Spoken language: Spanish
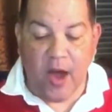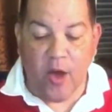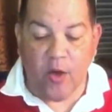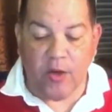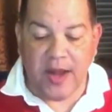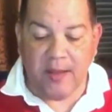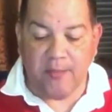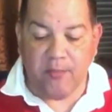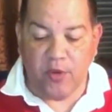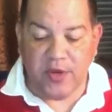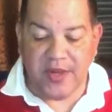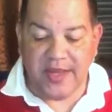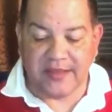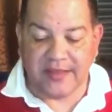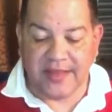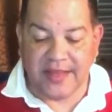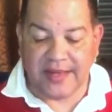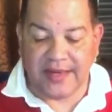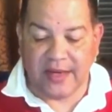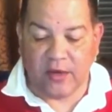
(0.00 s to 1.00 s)
ahora voy a
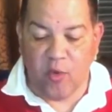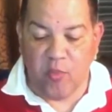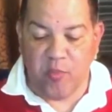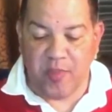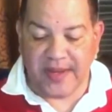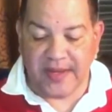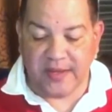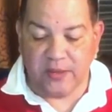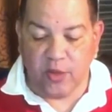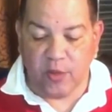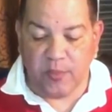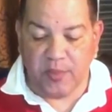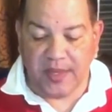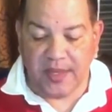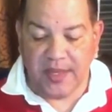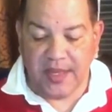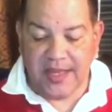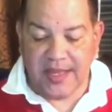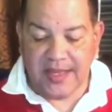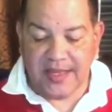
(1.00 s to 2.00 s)
estar
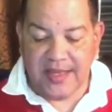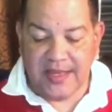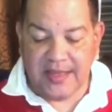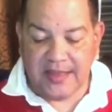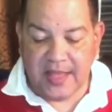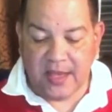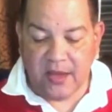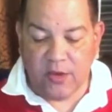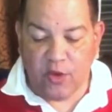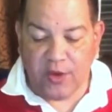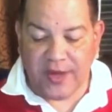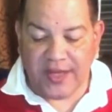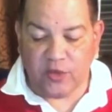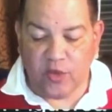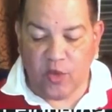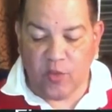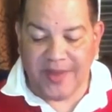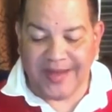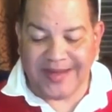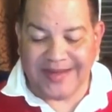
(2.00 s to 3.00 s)
recuperándome y tengo que
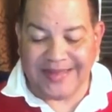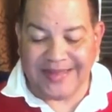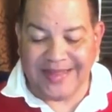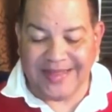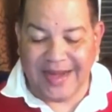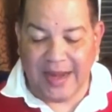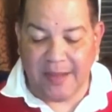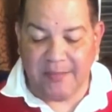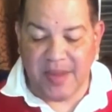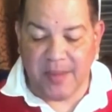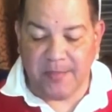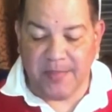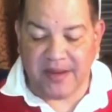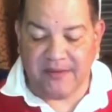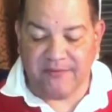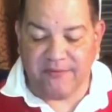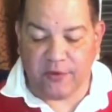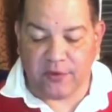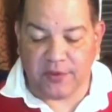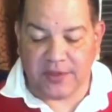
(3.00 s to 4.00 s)
tomar terapia
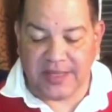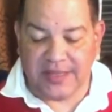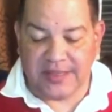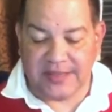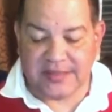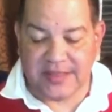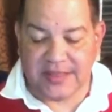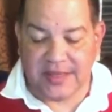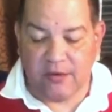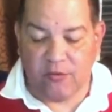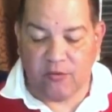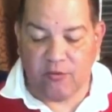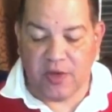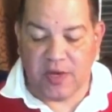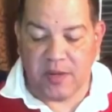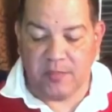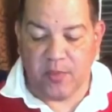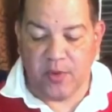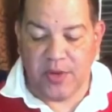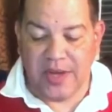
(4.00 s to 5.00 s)
para fortalecer el
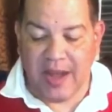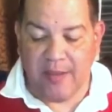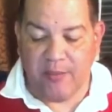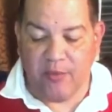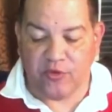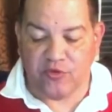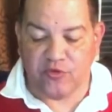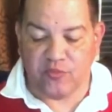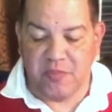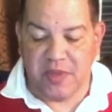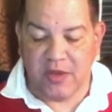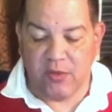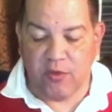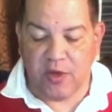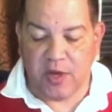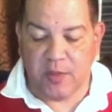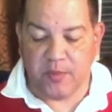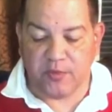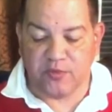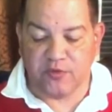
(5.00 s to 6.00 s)
cuerpo y la voz. Mi
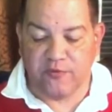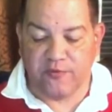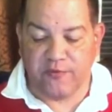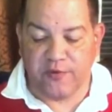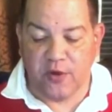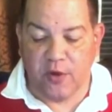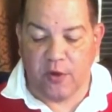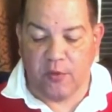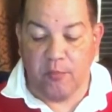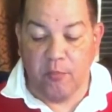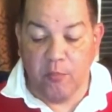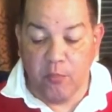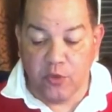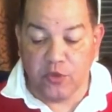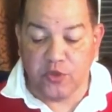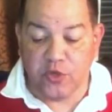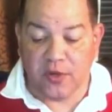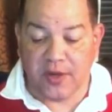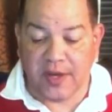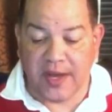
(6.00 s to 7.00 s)
cuerpo sufrió
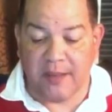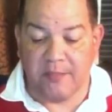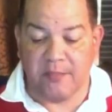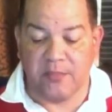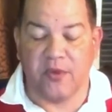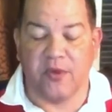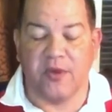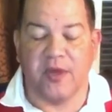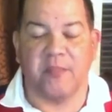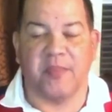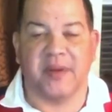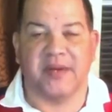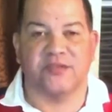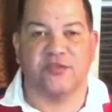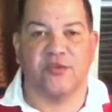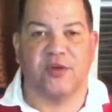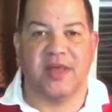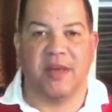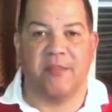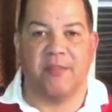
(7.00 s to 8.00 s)
muchos cambios,
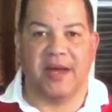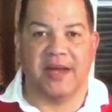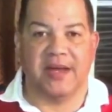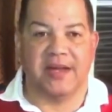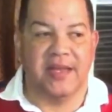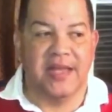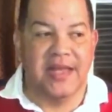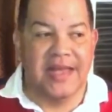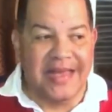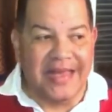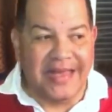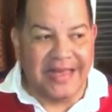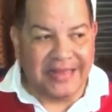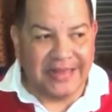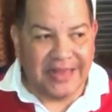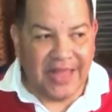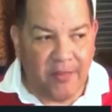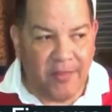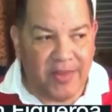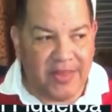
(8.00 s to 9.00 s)
expresó Adamari.
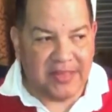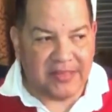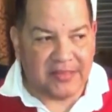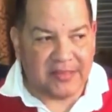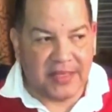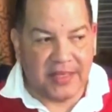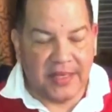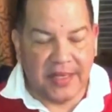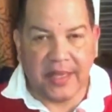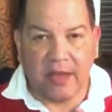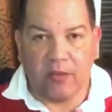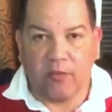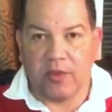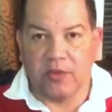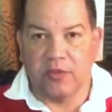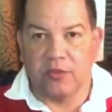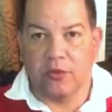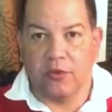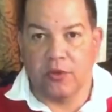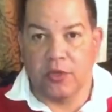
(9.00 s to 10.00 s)
Déjeme decirle que
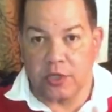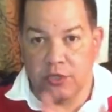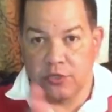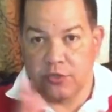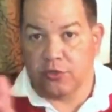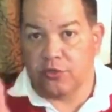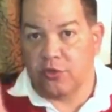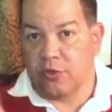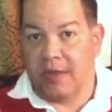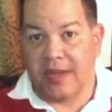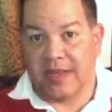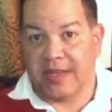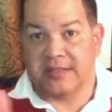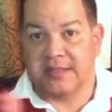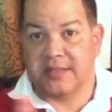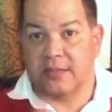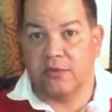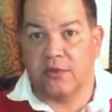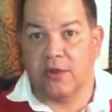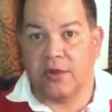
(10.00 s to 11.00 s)
cuando, y yo estoy más que
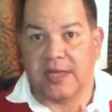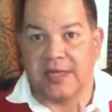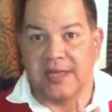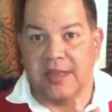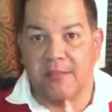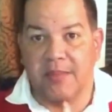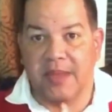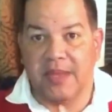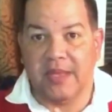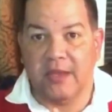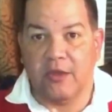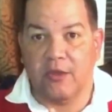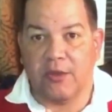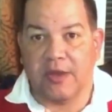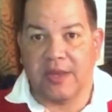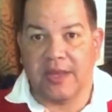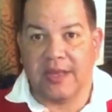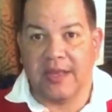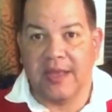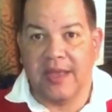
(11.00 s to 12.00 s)
seguro que allá en México
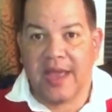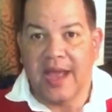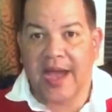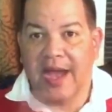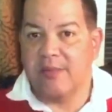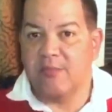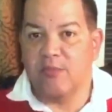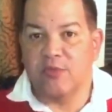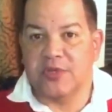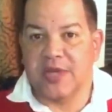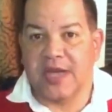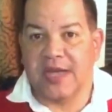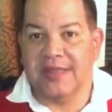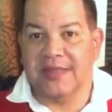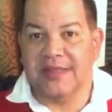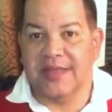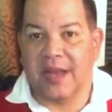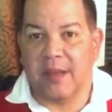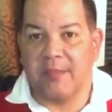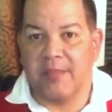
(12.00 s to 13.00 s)
que hay mucha
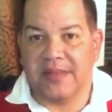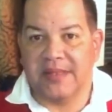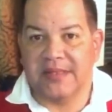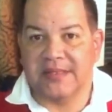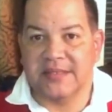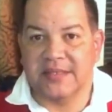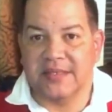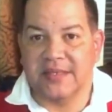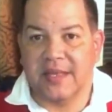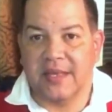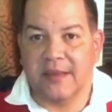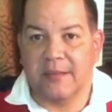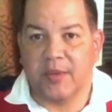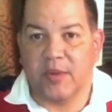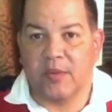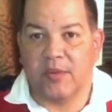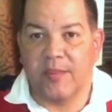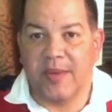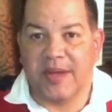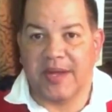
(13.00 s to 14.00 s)
gente que padece de
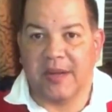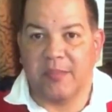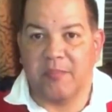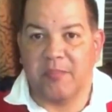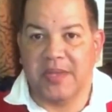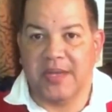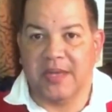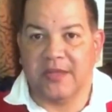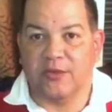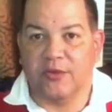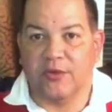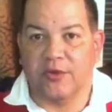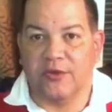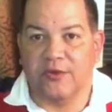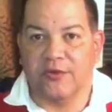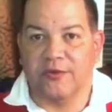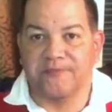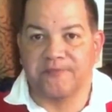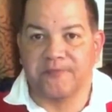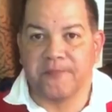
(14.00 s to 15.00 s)
problemas
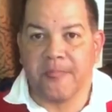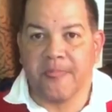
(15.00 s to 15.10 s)
respiratorios,